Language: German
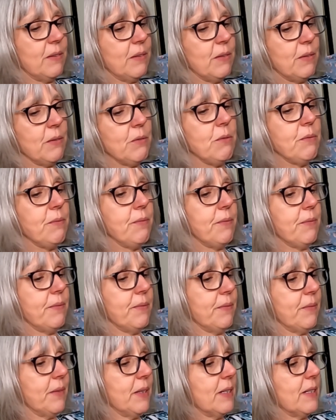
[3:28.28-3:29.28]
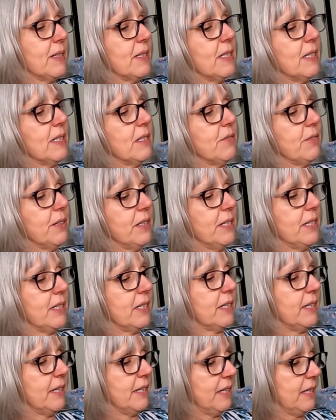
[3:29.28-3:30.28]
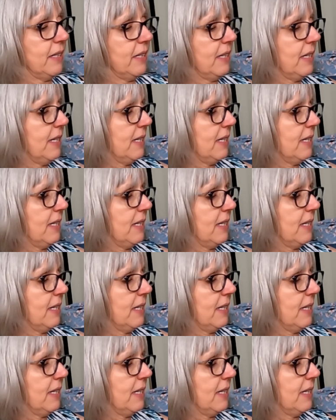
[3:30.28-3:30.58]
So, das ist jetzt wirklich ein